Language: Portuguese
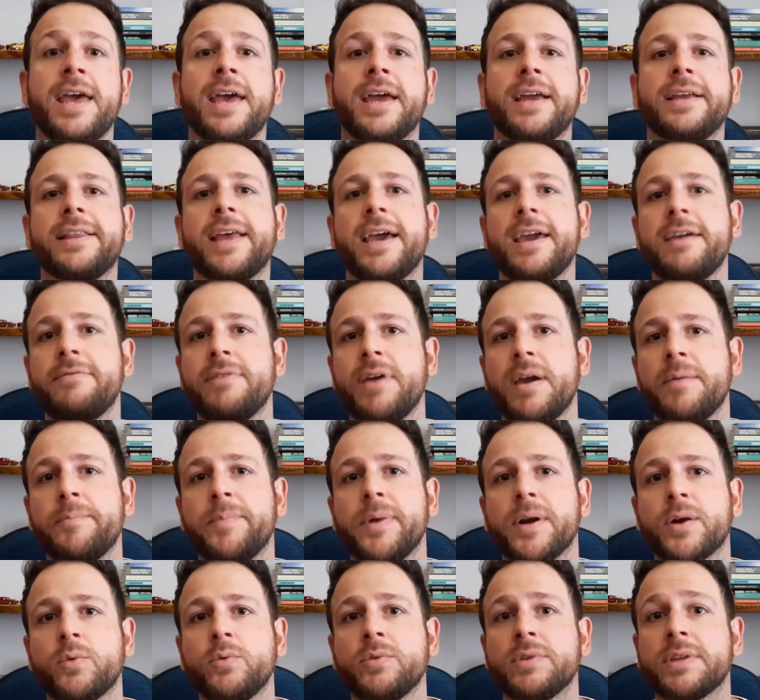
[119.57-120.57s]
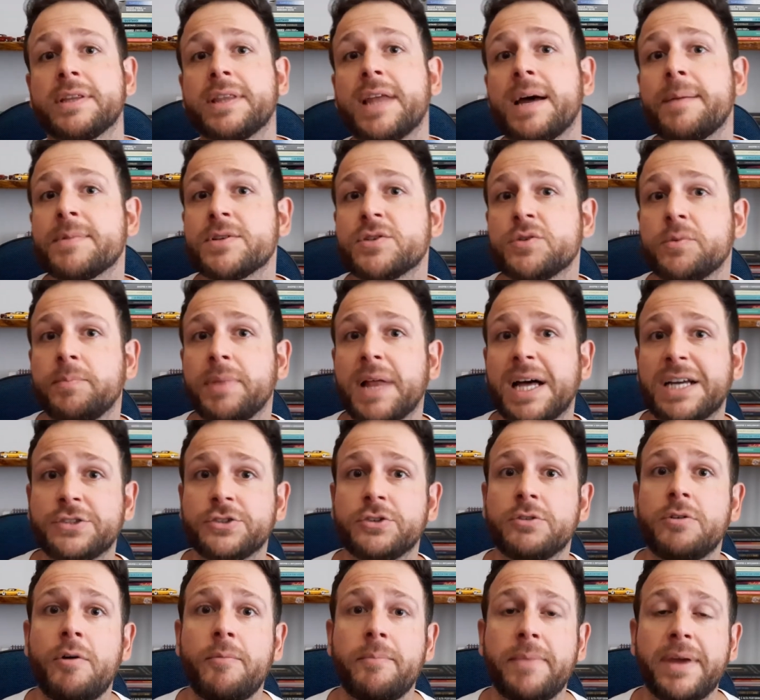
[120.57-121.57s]
E daí vem a pergunta, tá, mas o
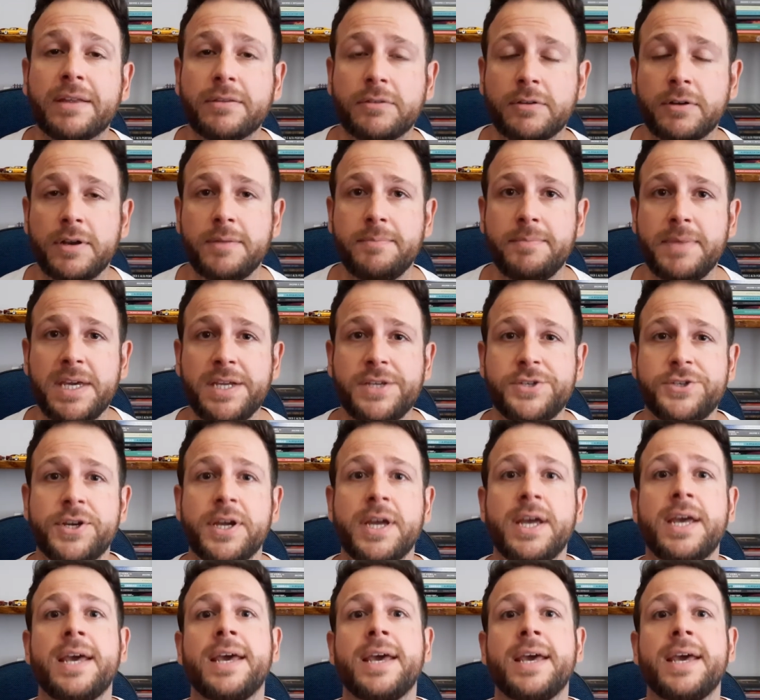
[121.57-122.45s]
Platinum aumenta o limite?